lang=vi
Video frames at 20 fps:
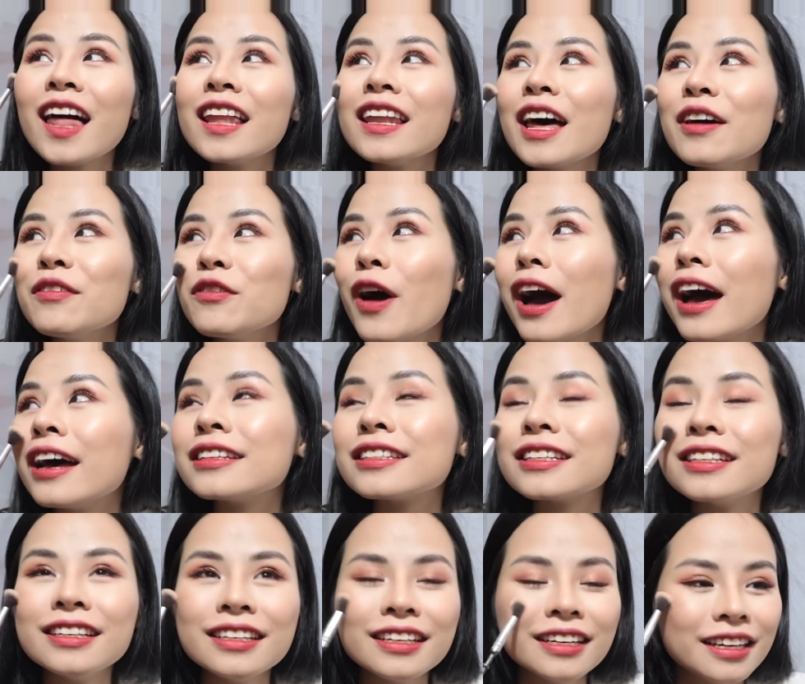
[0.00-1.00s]
Love what?
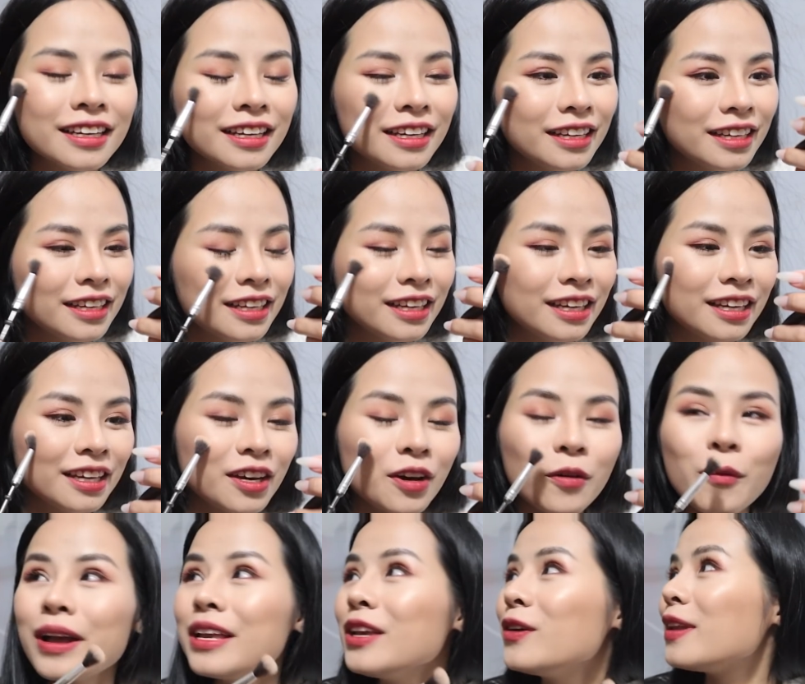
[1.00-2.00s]

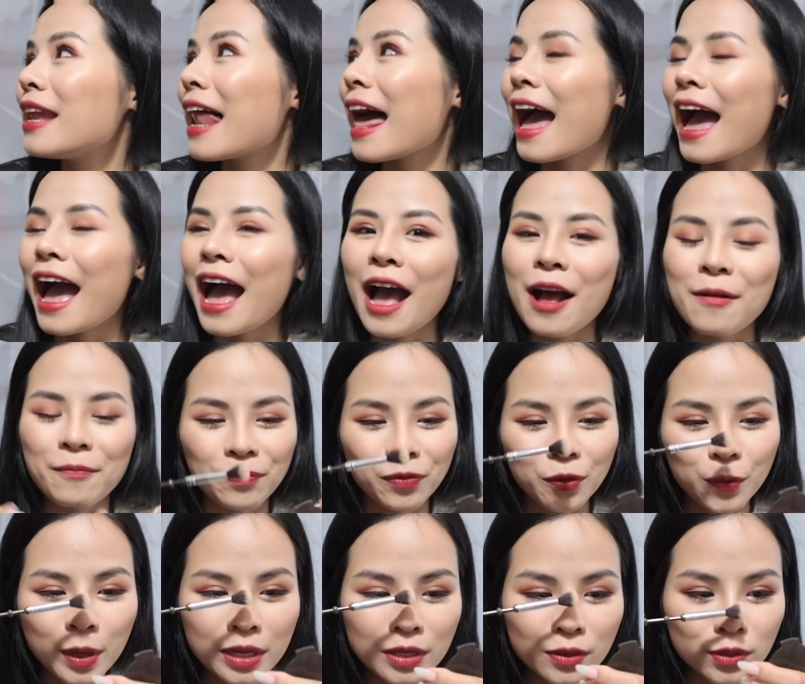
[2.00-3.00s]
Why you laugh?
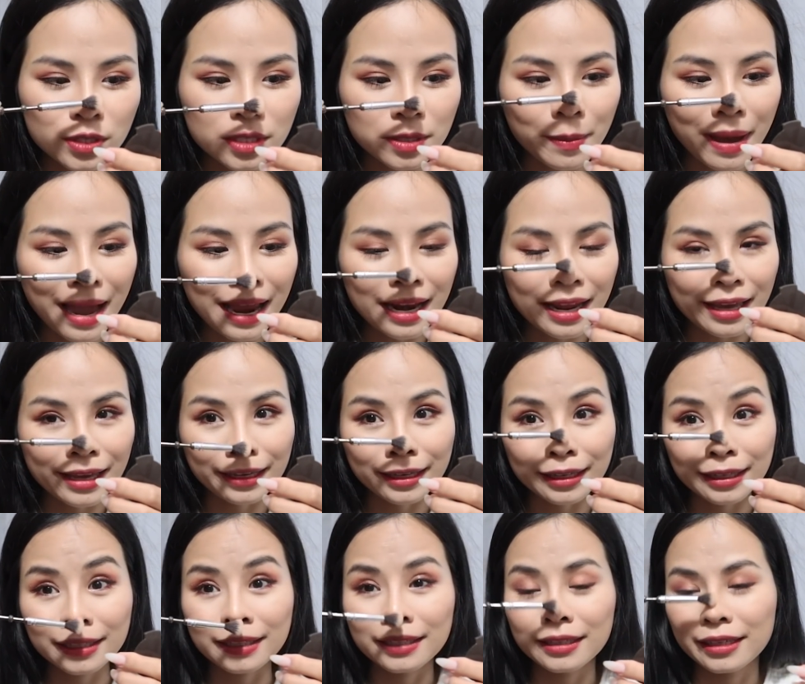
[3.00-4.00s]
Why you
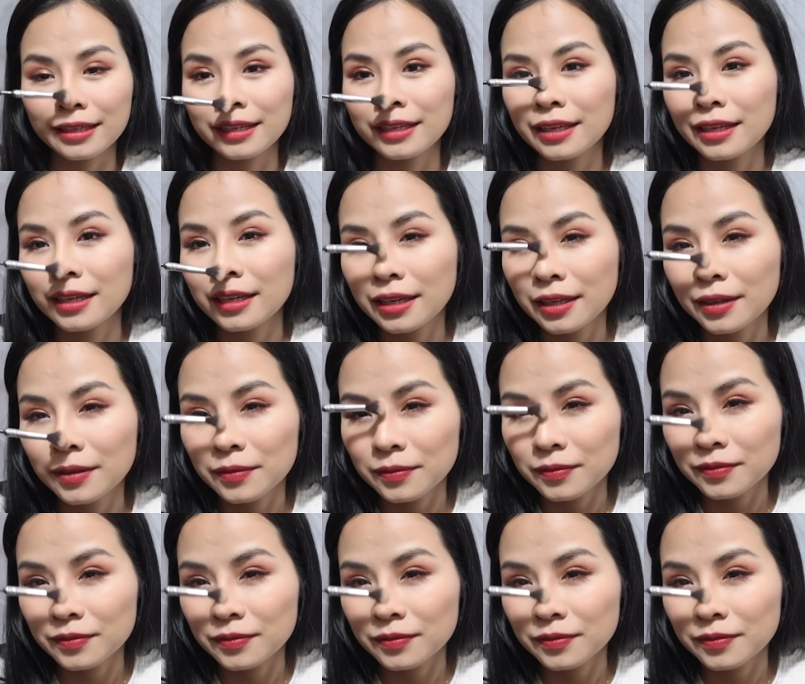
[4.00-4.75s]
smiling? six thirty